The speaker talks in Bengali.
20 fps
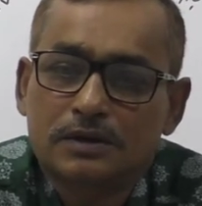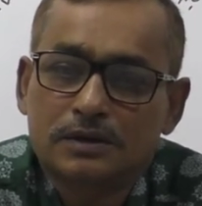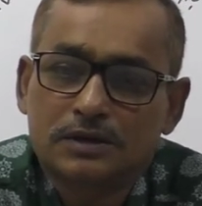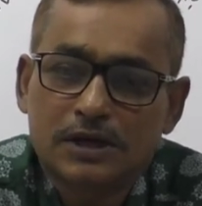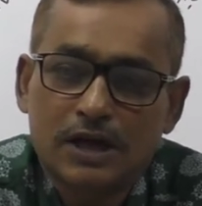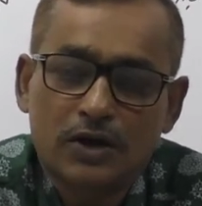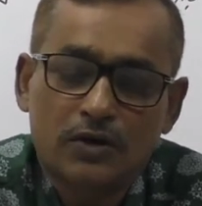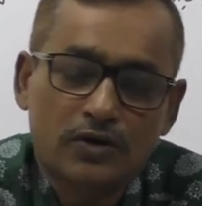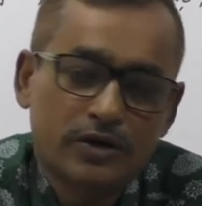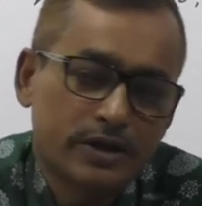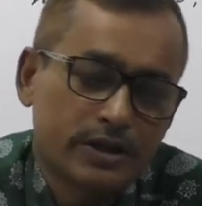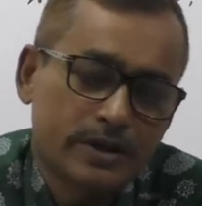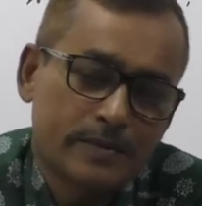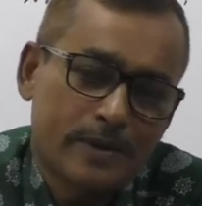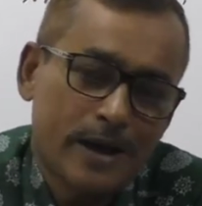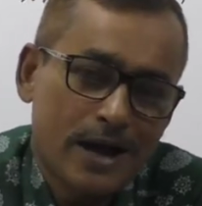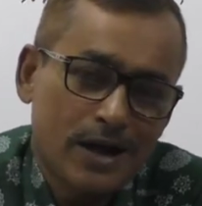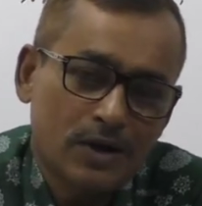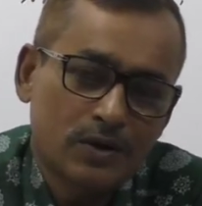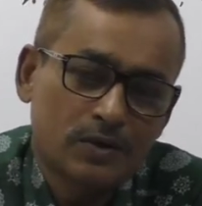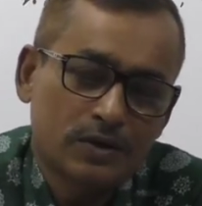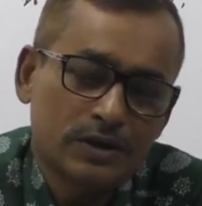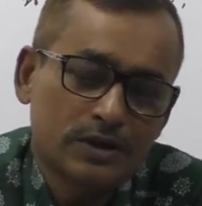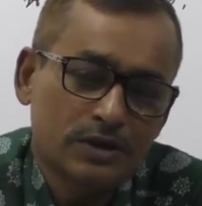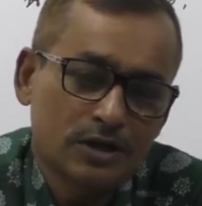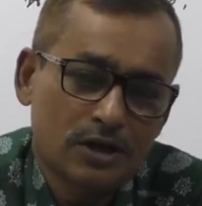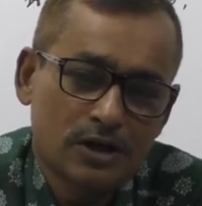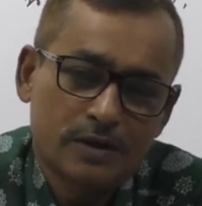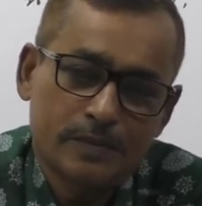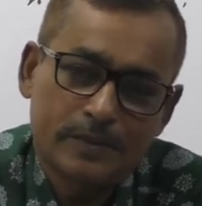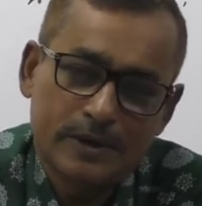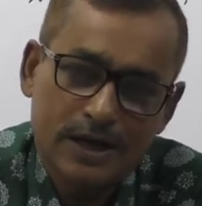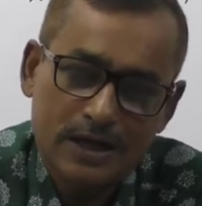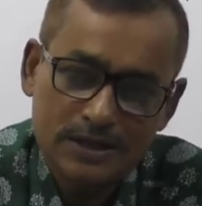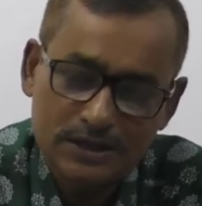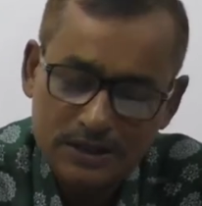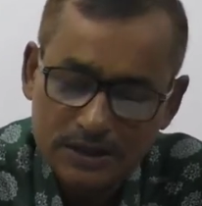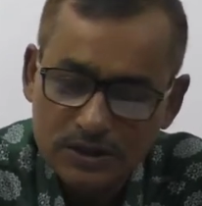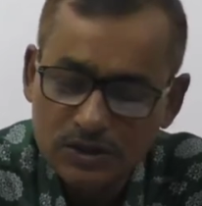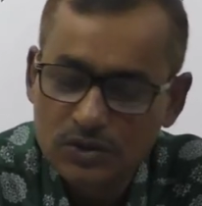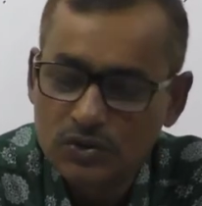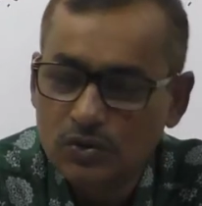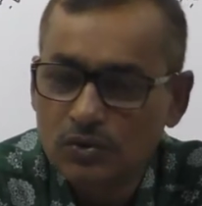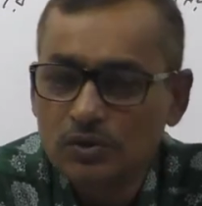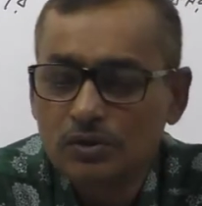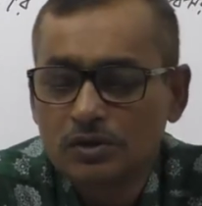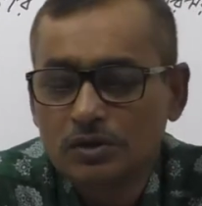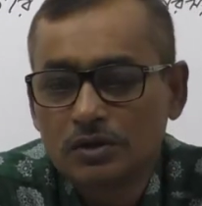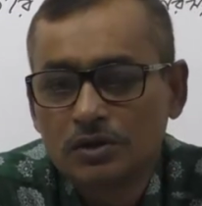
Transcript: সারণীতে ভাগ করি তাহলে প্রাচীন যুগ